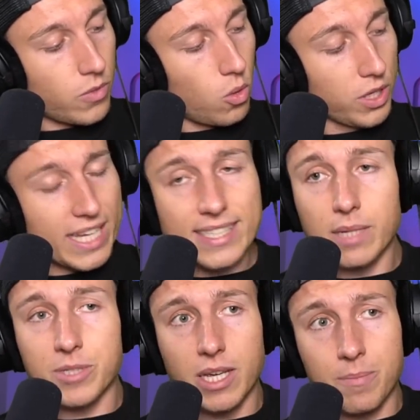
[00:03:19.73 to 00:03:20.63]
Und das
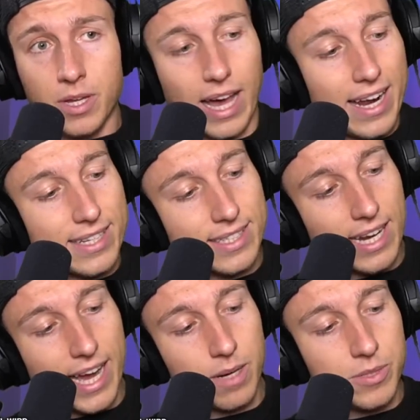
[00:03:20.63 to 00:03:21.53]
gibt's eben alles in
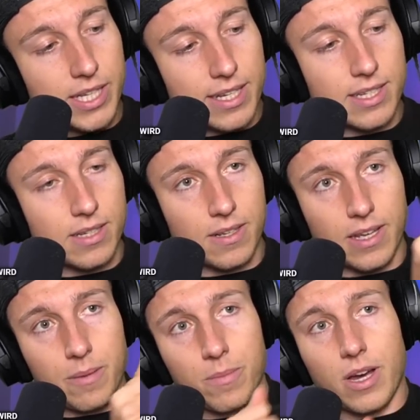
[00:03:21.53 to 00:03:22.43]
einem Set
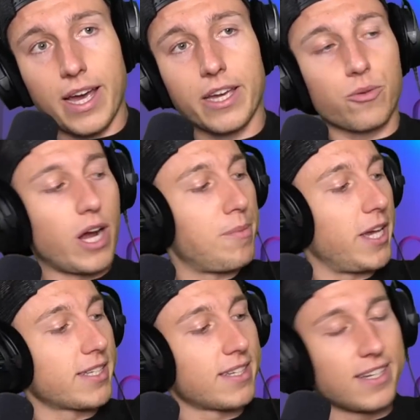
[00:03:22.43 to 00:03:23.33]
im
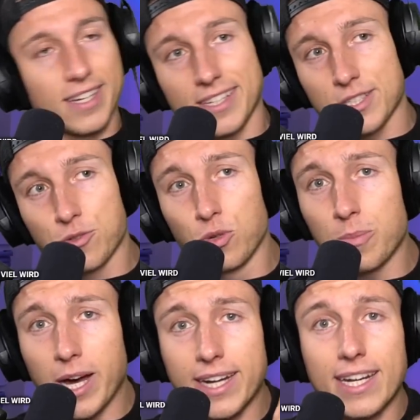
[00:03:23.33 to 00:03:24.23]
iCrimex School
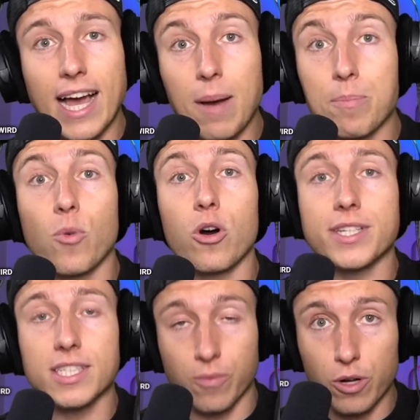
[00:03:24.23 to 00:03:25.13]
Bundle ab
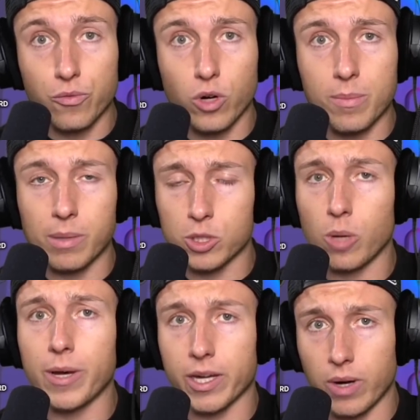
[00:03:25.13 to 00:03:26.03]
morgen 12 Uhr in meinem
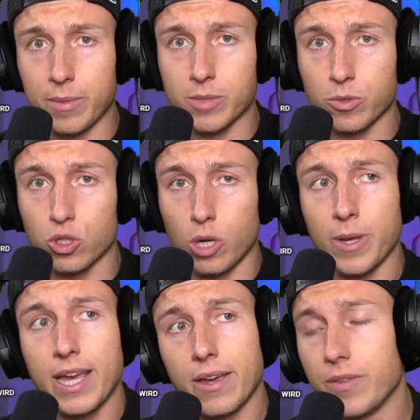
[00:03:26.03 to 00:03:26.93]
Shop iCrimex.shop.
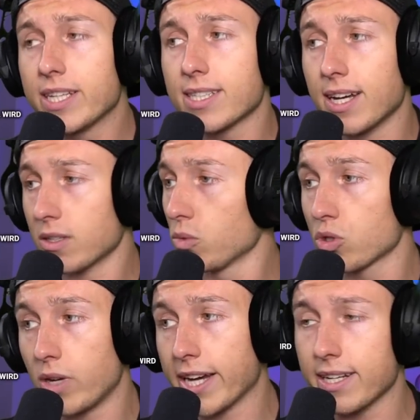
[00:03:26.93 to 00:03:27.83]
Wie gesagt, nur
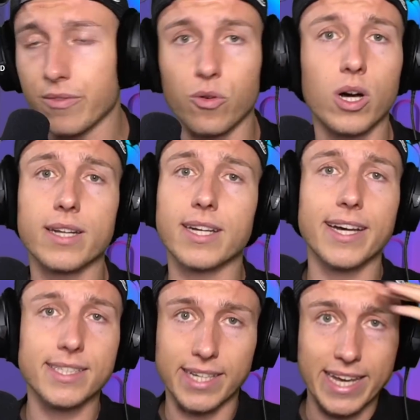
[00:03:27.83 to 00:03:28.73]
solange der Vorrat
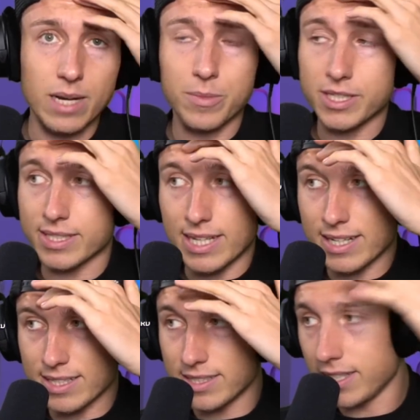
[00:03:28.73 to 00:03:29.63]
reicht. Ihr kennt mich, ich sag
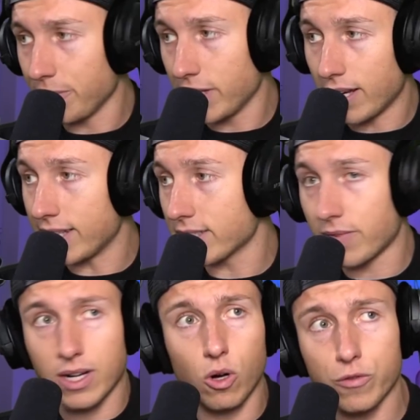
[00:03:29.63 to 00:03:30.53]
das nicht irgendwie als
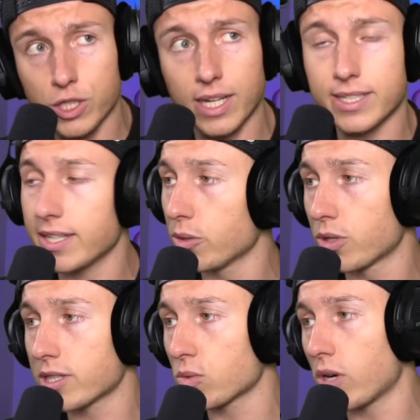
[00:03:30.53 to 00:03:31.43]
Verkaufsstrategie
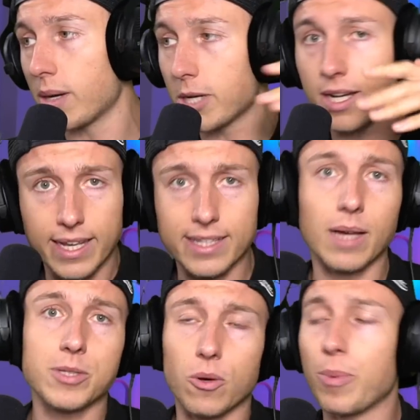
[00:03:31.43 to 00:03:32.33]
oder so, aber ich
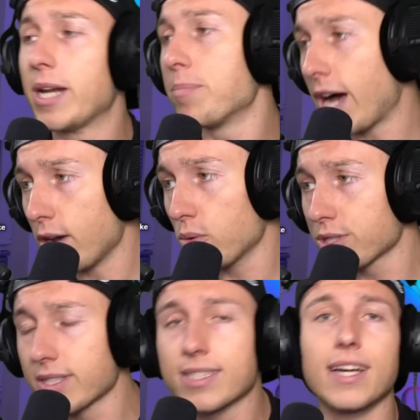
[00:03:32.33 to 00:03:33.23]
hab's auch bei den
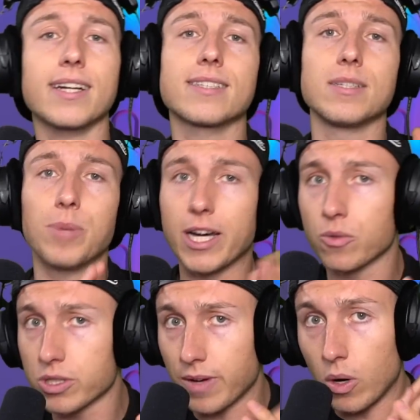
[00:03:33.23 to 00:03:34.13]
Badehosen gesagt. Die
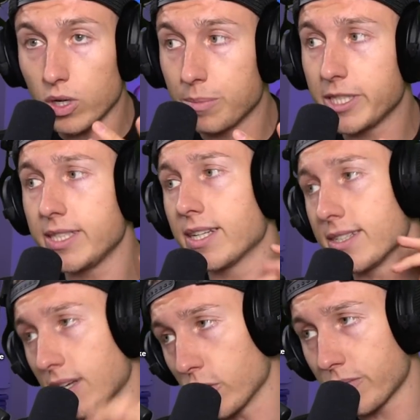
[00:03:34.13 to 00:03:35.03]
Badehose war auch limitiert,
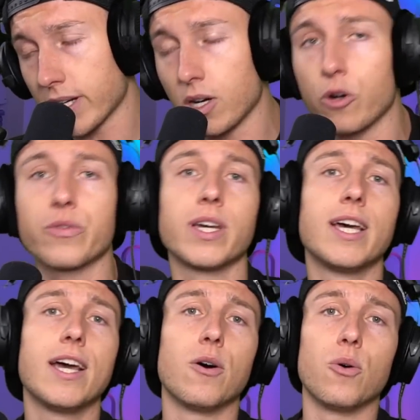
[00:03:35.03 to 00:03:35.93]
ist ausverkauft.
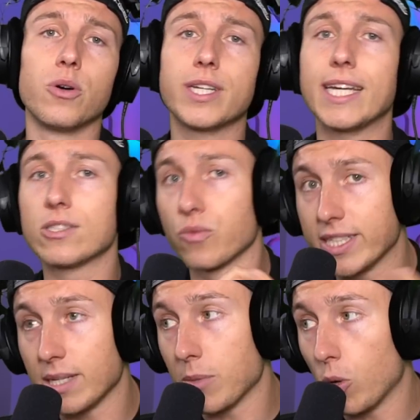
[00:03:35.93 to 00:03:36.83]
Und äh, so wird
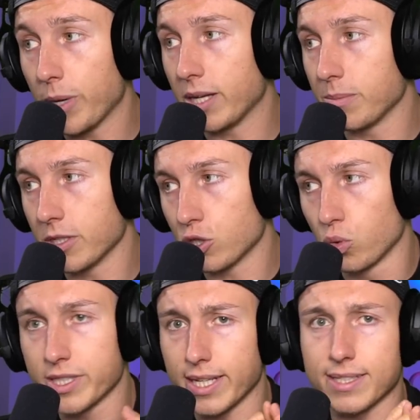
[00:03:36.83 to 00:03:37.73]
es eben auch bei dem
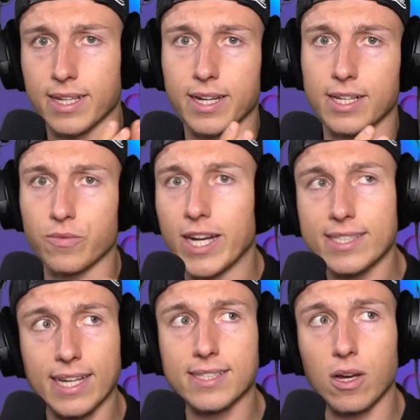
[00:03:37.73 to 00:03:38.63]
Schulset sein. Also wenn das
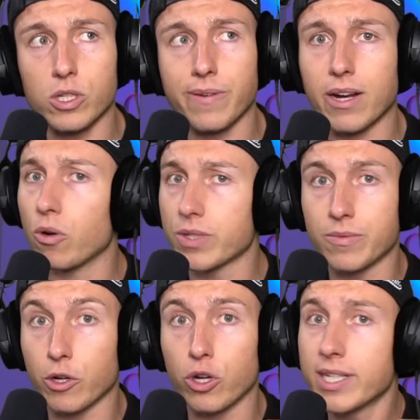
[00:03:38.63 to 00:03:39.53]
Ganze ausverkauft ist,
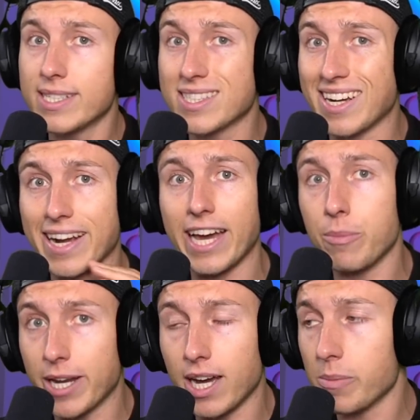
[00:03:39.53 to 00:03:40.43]
wir können dieses Jahr keine
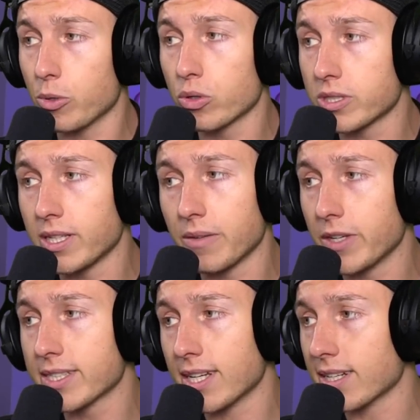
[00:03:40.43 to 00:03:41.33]
mehr nachproduzieren. Wie
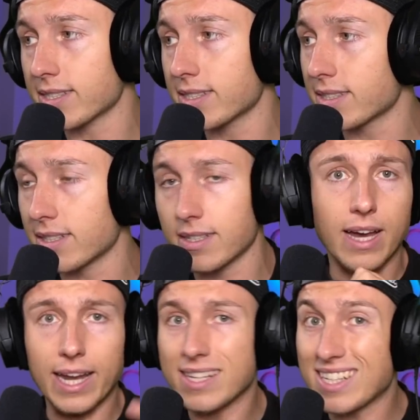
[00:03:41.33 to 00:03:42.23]
gesagt, das ist äh,
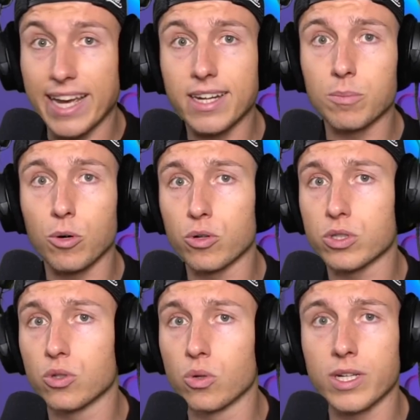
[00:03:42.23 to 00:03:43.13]
alles eigene
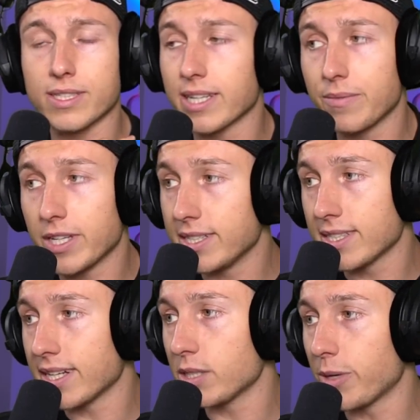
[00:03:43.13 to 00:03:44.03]
Produktion. Das kriegen wir dieses
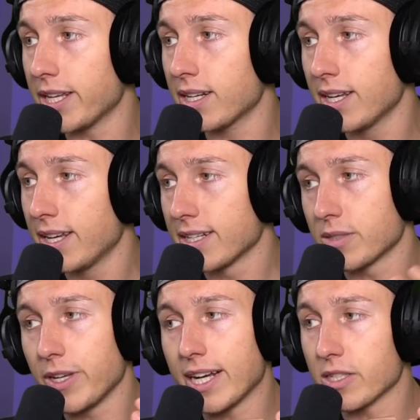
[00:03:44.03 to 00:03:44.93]
Jahr nicht mehr hin.
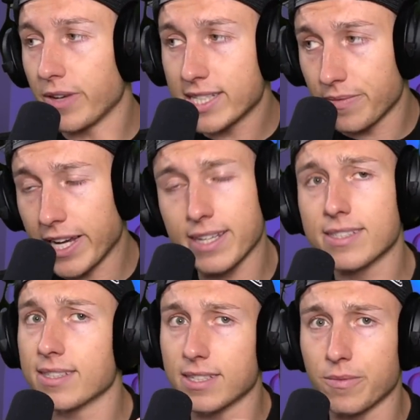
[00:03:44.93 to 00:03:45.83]
Deswegen, also wenn es weg ist,
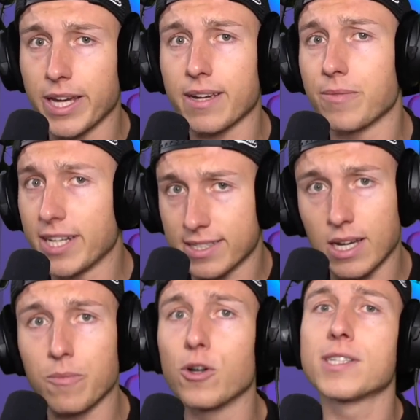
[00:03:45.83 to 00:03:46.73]
ist es weg. Wenn ihr es
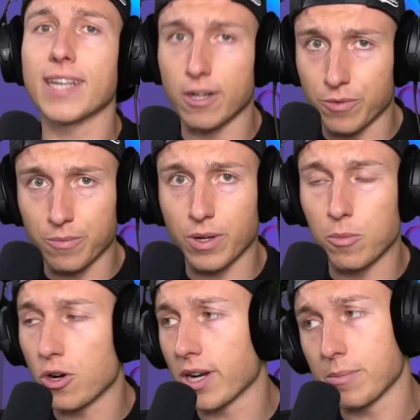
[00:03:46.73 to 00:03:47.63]
haben wollt, seid auf jeden Fall
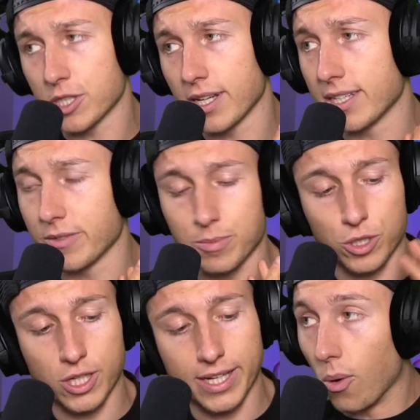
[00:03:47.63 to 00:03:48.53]
morgen am Start. Ihr wisst
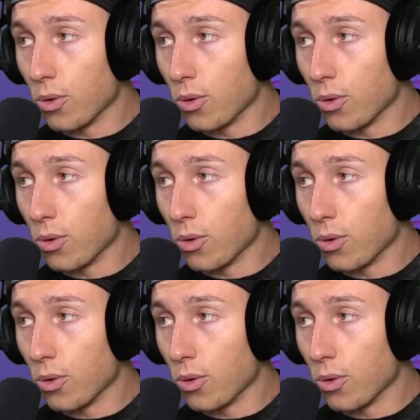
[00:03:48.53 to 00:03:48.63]
Bescheid.